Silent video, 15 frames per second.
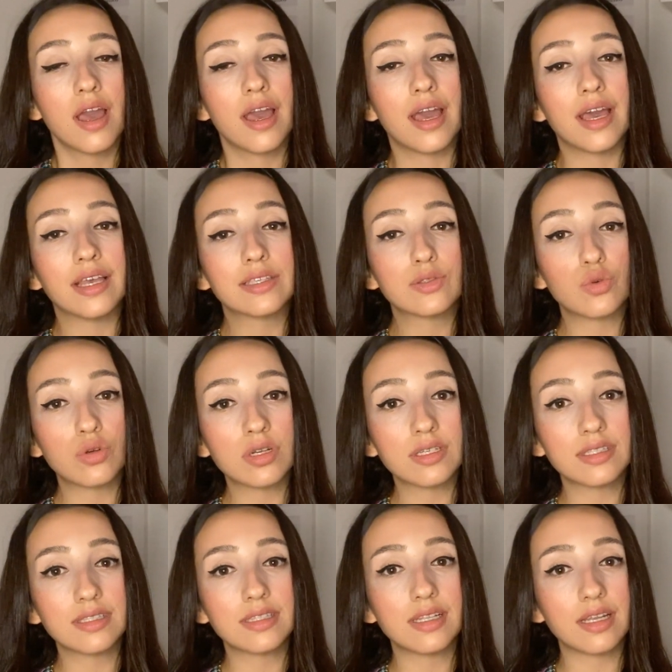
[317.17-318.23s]
Ee,
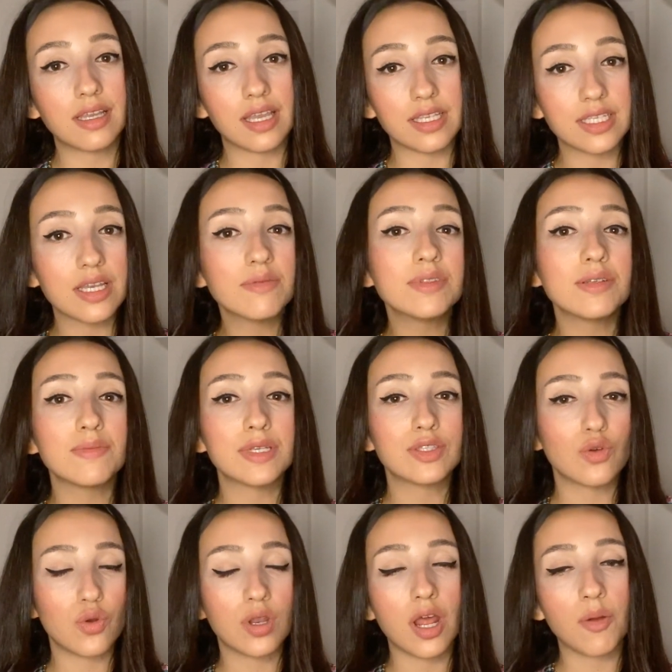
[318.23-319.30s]
sonrasında gece
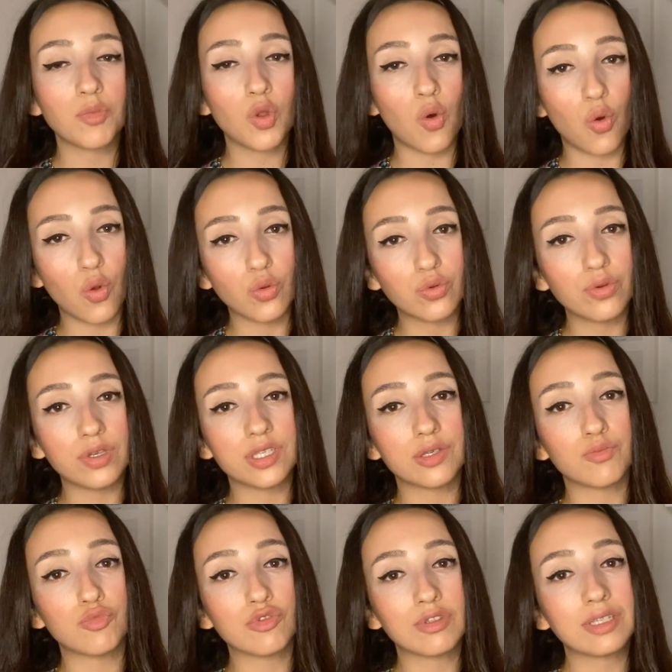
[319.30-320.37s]
emzirmesi önemli olduğu
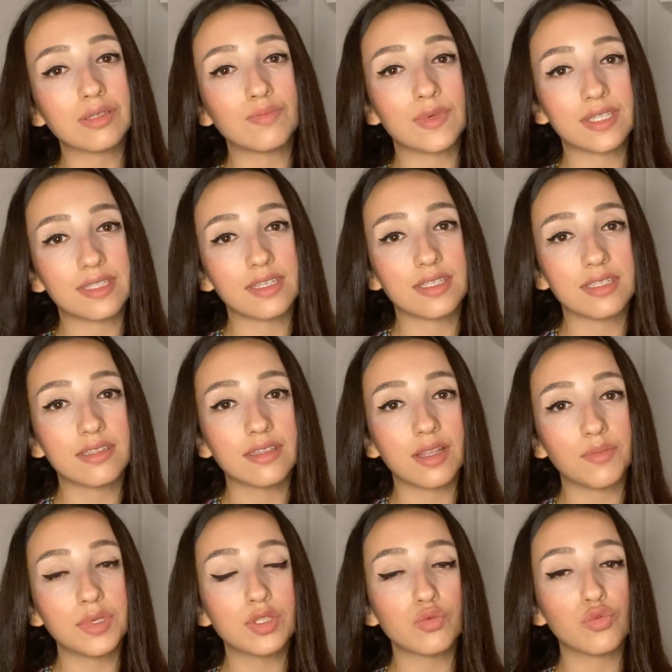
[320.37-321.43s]
için bu sırt masajını
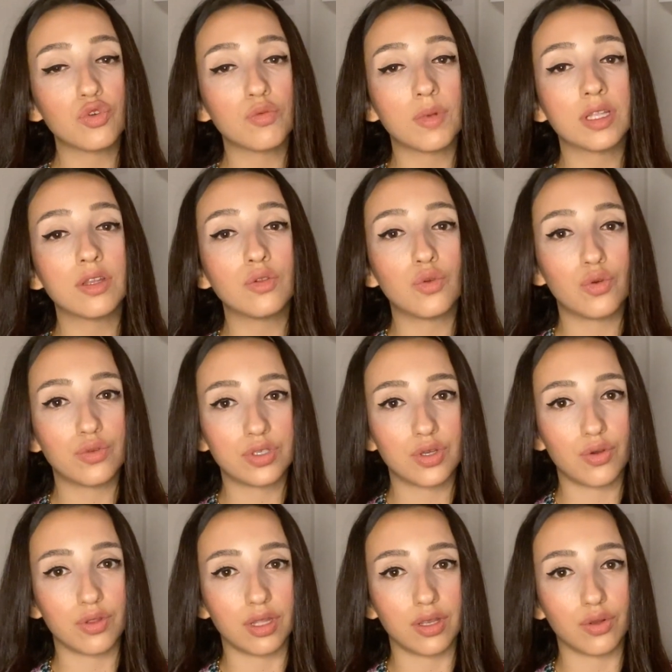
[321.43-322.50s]
da biz uyumadan önce
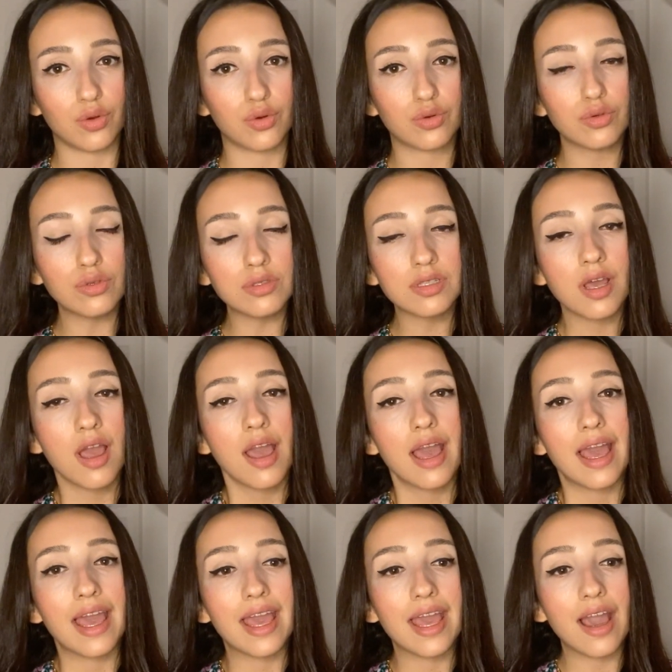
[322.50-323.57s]
öneriyoruz.
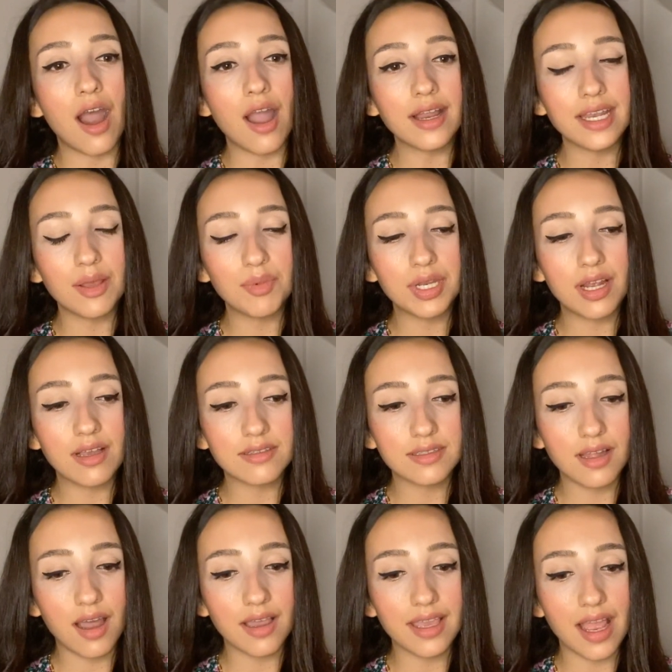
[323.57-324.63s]
Ee, anne biraz
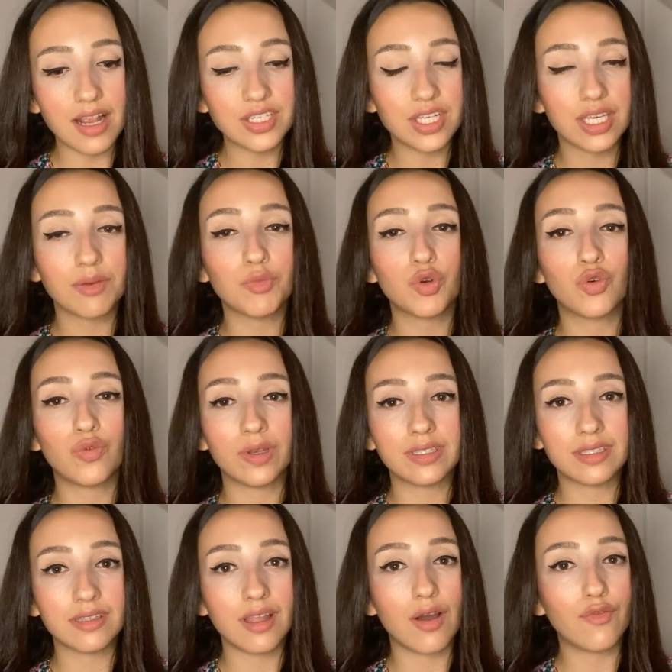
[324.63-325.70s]
daha yer çekimi
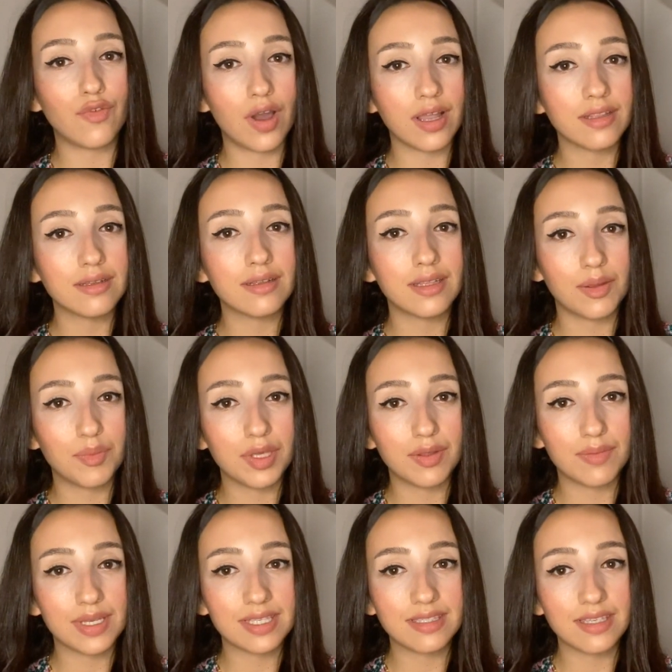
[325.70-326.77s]
kuvvetinden
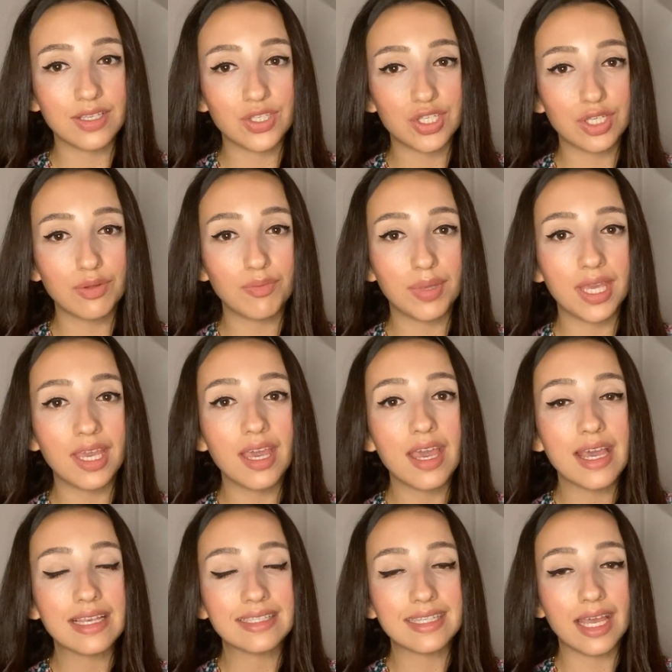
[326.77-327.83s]
faydalanabilmesi için
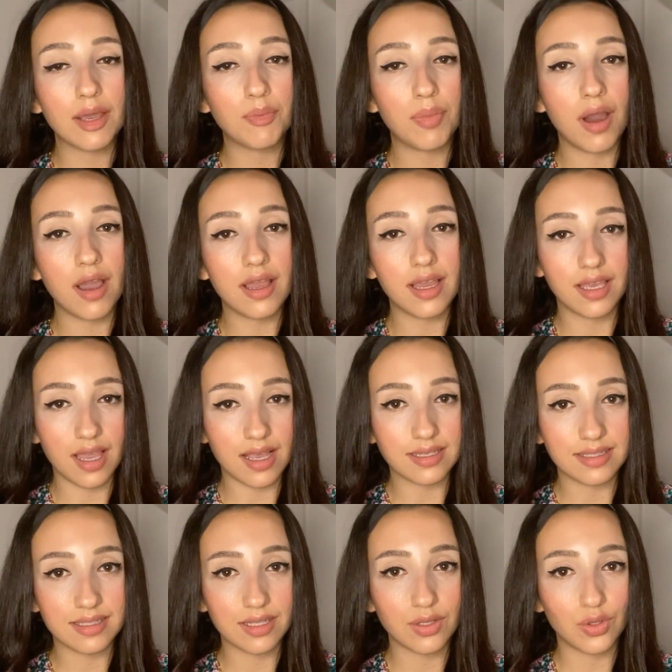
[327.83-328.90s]
bir sehpaya
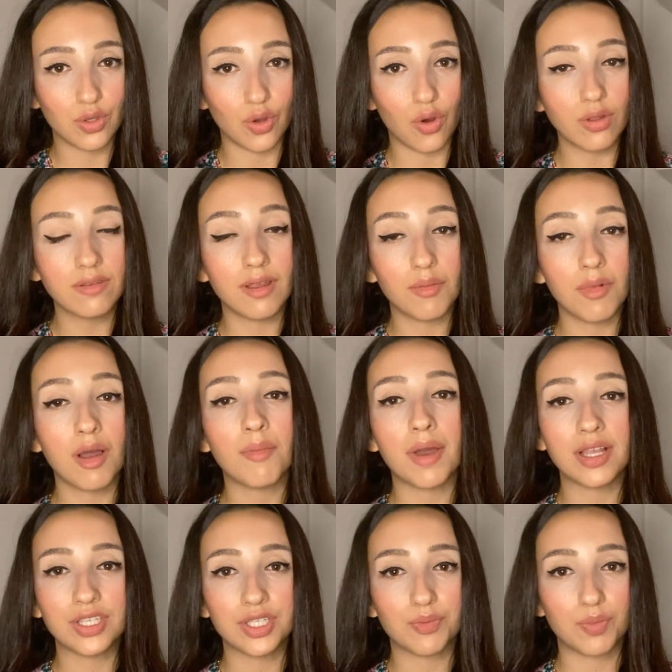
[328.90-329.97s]
yaslanıyor.
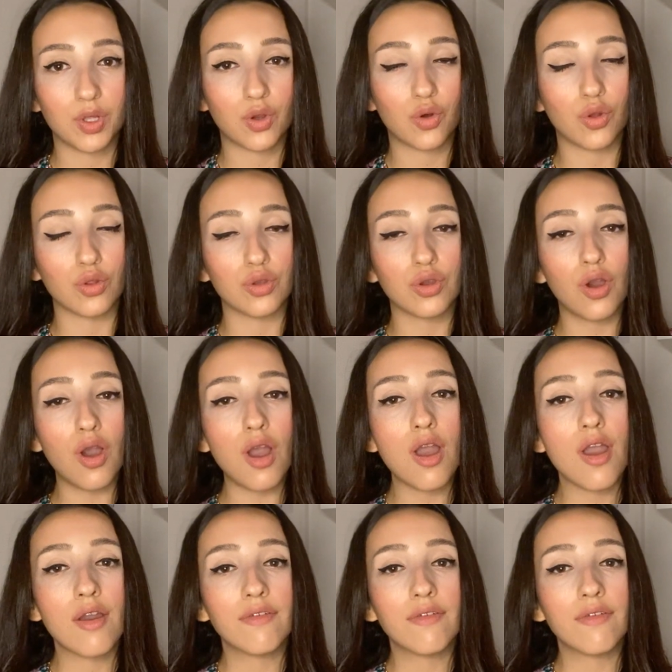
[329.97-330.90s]
Tamamen çıplak oluyor.